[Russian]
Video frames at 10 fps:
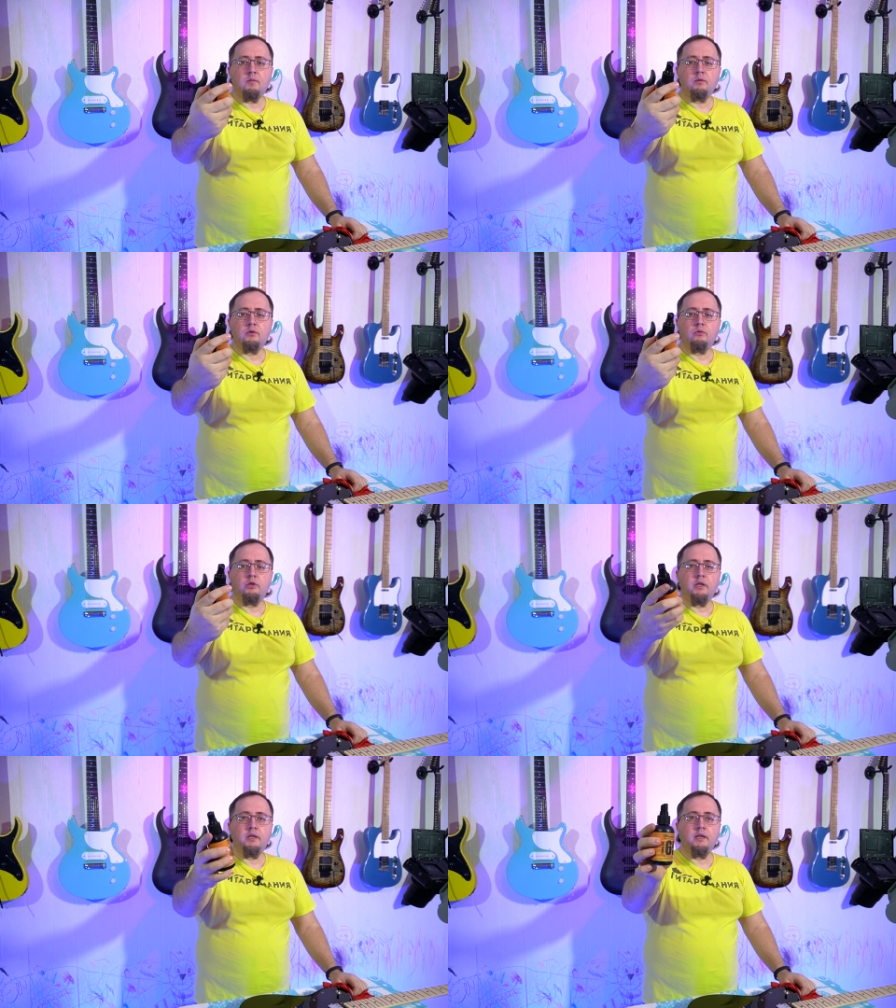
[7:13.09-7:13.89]
В моем
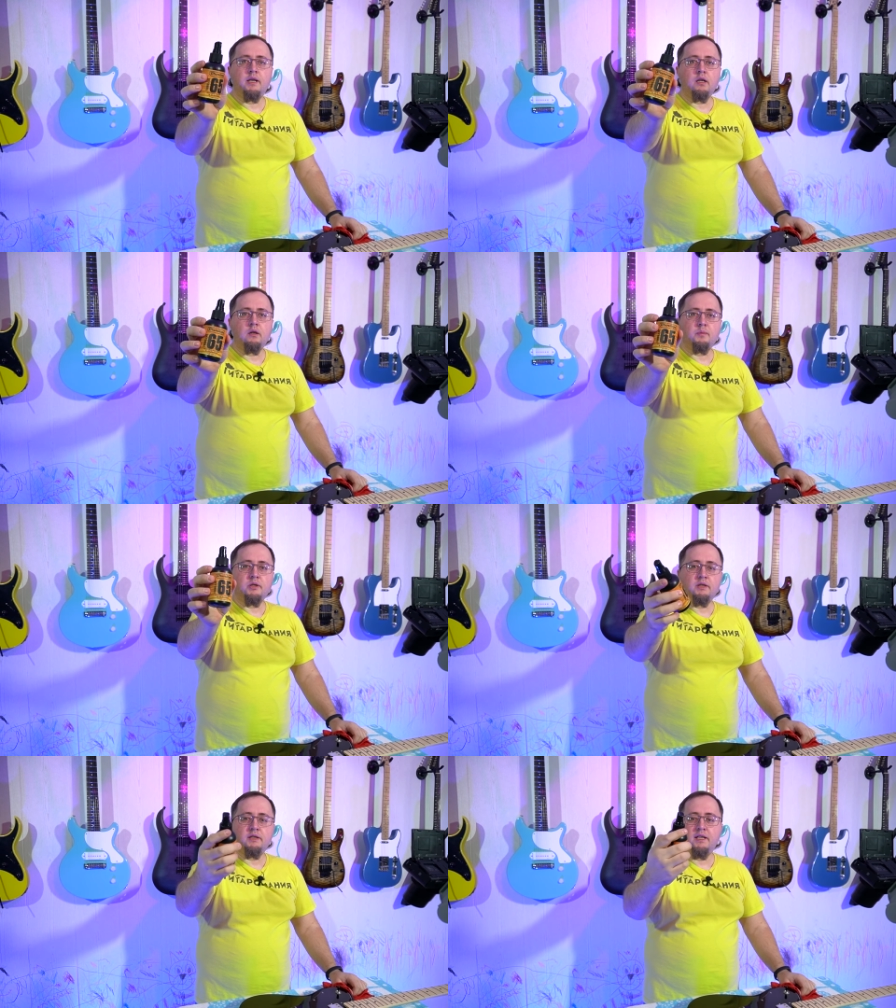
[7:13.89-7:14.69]
случае это Downlop
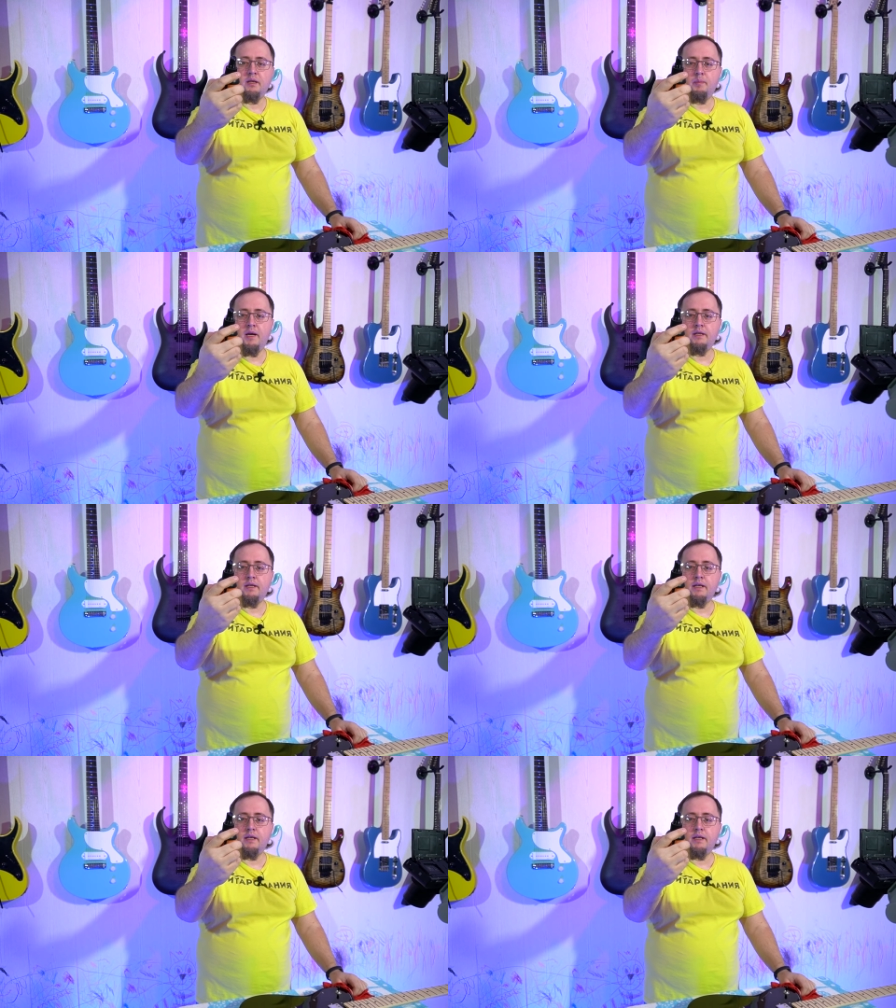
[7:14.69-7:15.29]
65.